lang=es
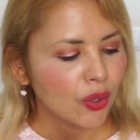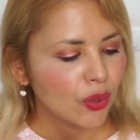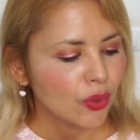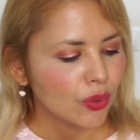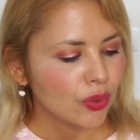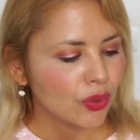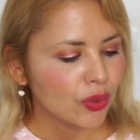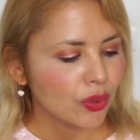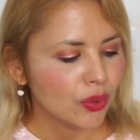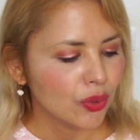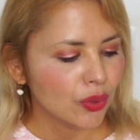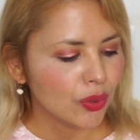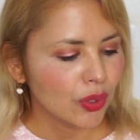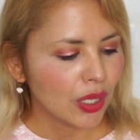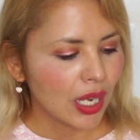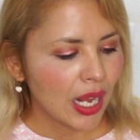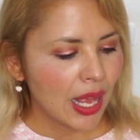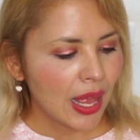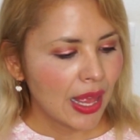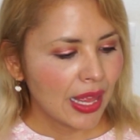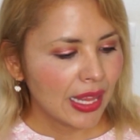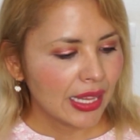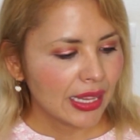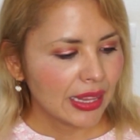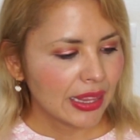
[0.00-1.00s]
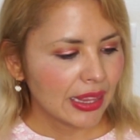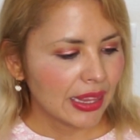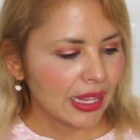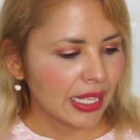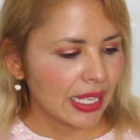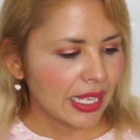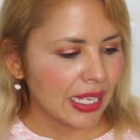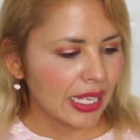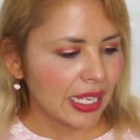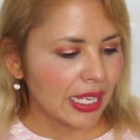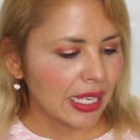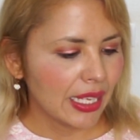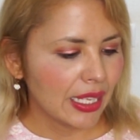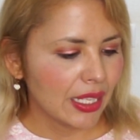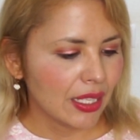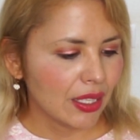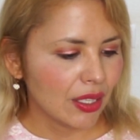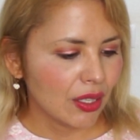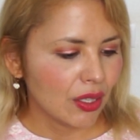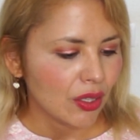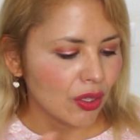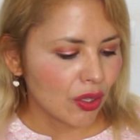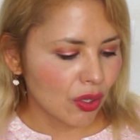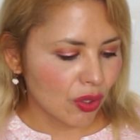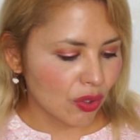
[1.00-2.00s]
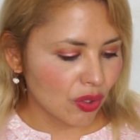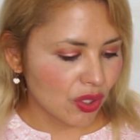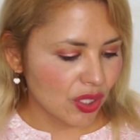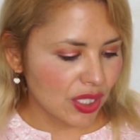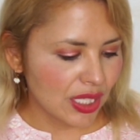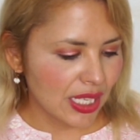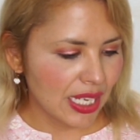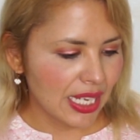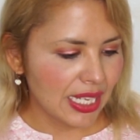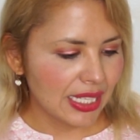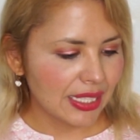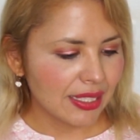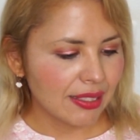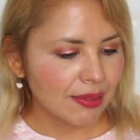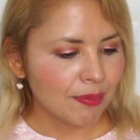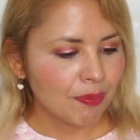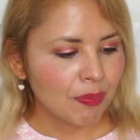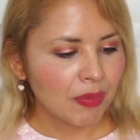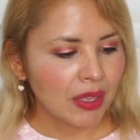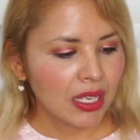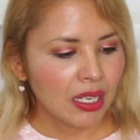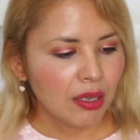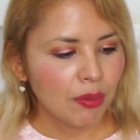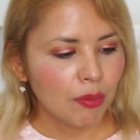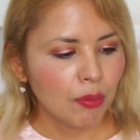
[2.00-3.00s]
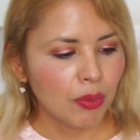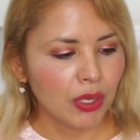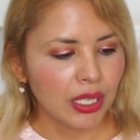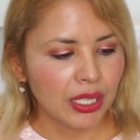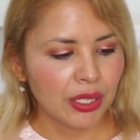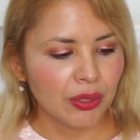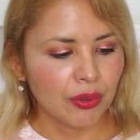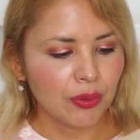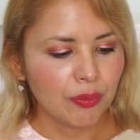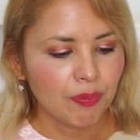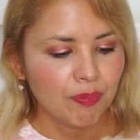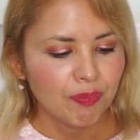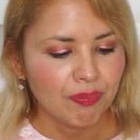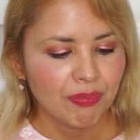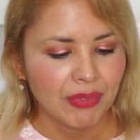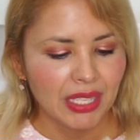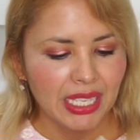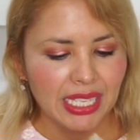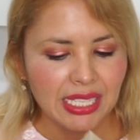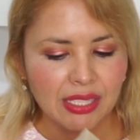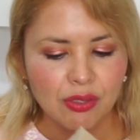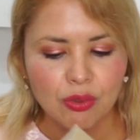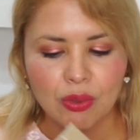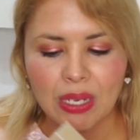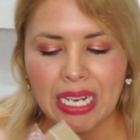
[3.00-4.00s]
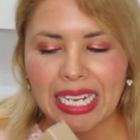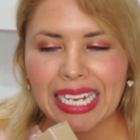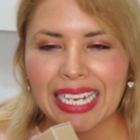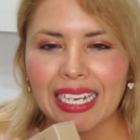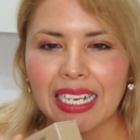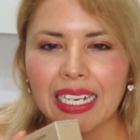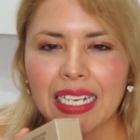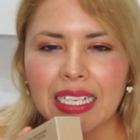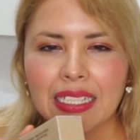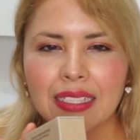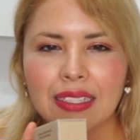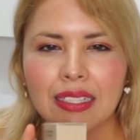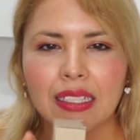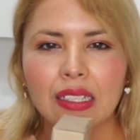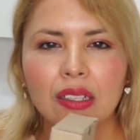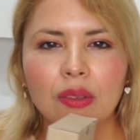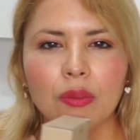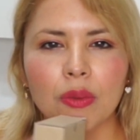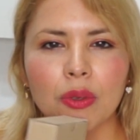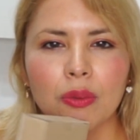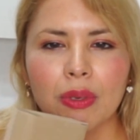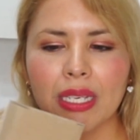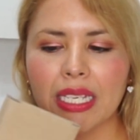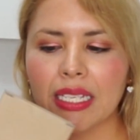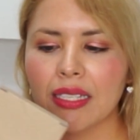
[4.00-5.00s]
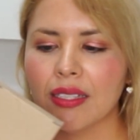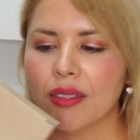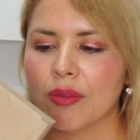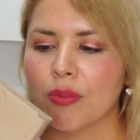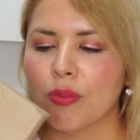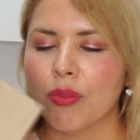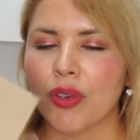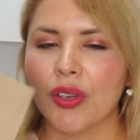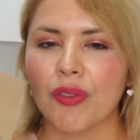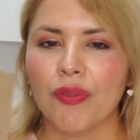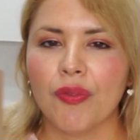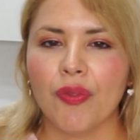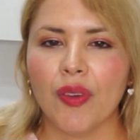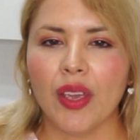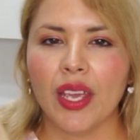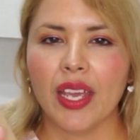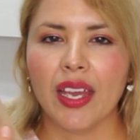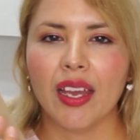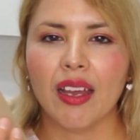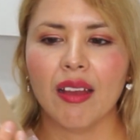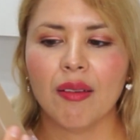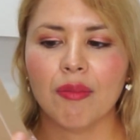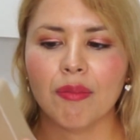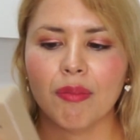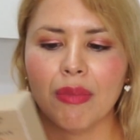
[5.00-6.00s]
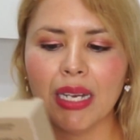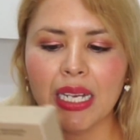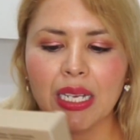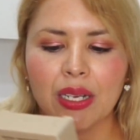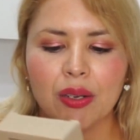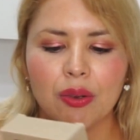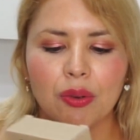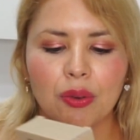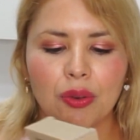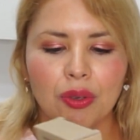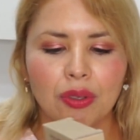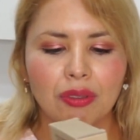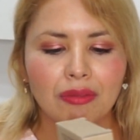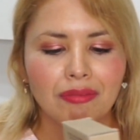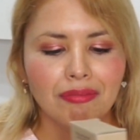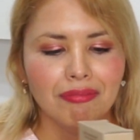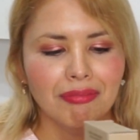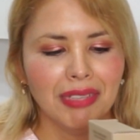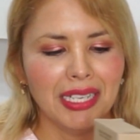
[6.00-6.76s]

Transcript: Couture de Rochas. Bueno, es una caja así como veis, muy fea, marrón.